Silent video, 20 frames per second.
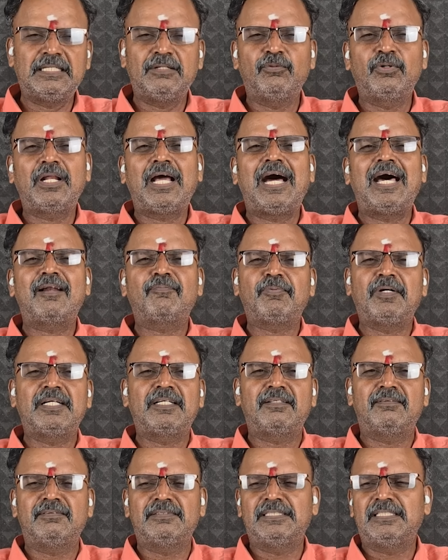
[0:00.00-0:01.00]
ஒரு
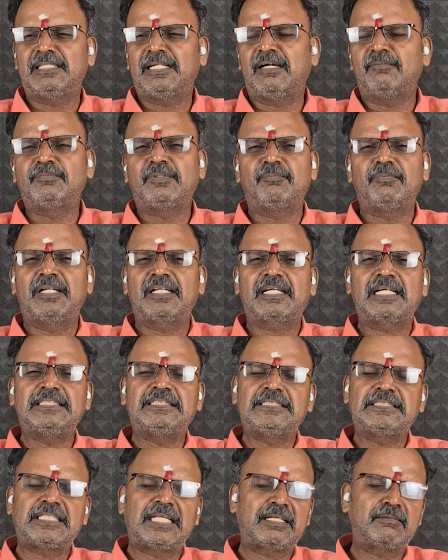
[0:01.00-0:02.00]
ஆர்ப்பாட்டம் வந்து நாம் தமிழர்
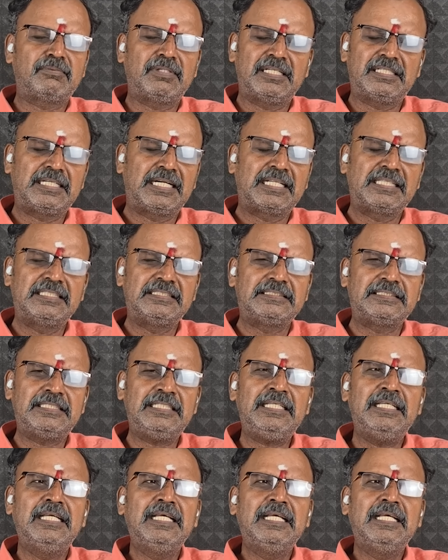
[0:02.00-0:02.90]
கட்சி சார்பில் நடந்துச்சு